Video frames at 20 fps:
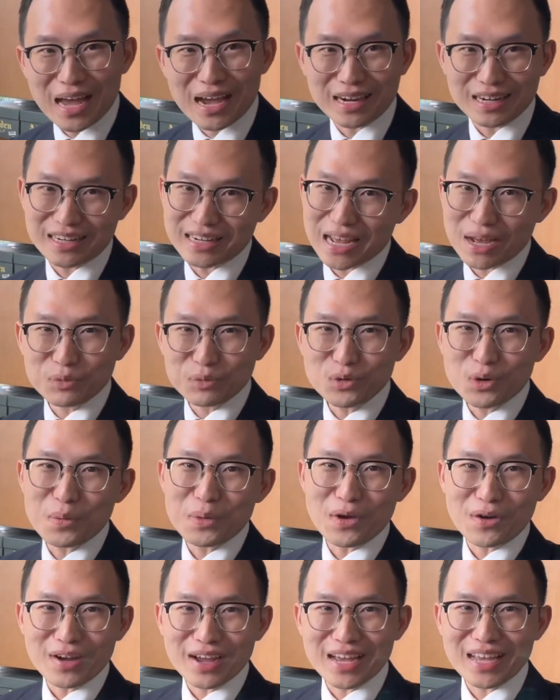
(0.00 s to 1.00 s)
หนักหรือน้ำท่วม
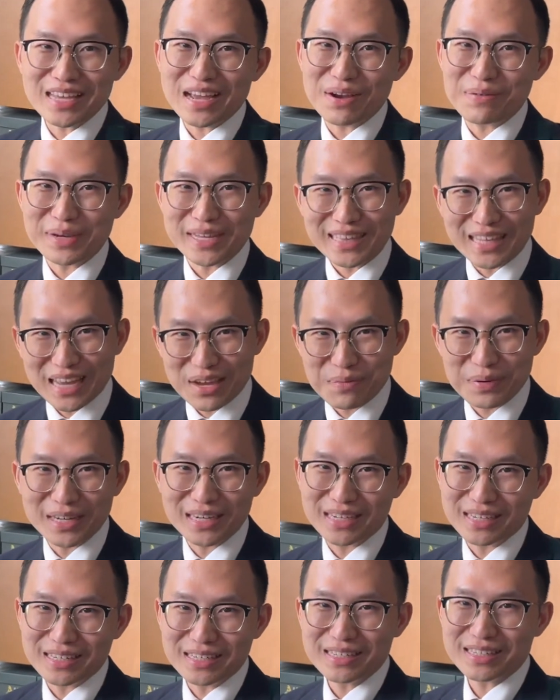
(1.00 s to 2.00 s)
เราก็แค่อย่าไปใส่มั
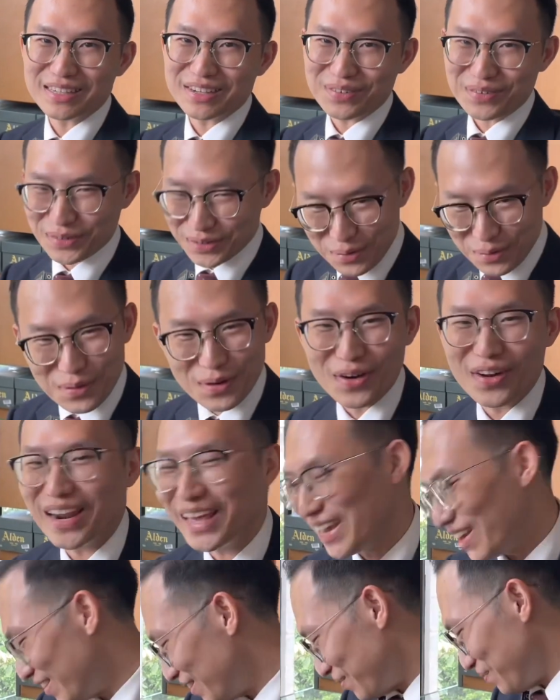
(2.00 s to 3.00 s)
นก็พอ
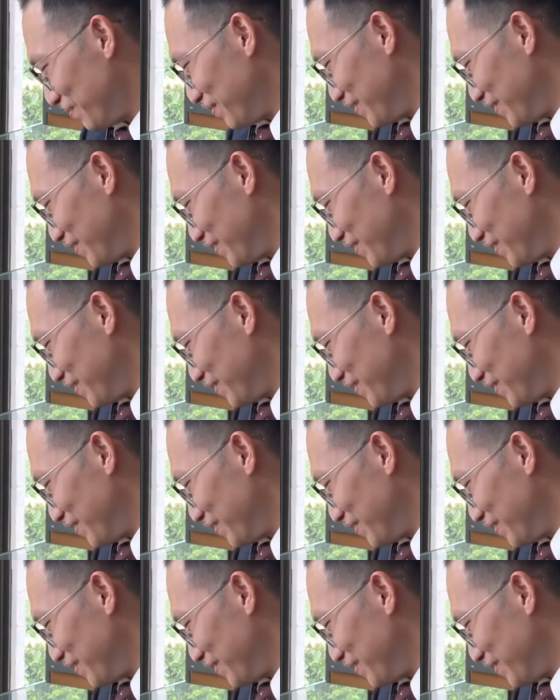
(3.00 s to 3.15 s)
แล้ว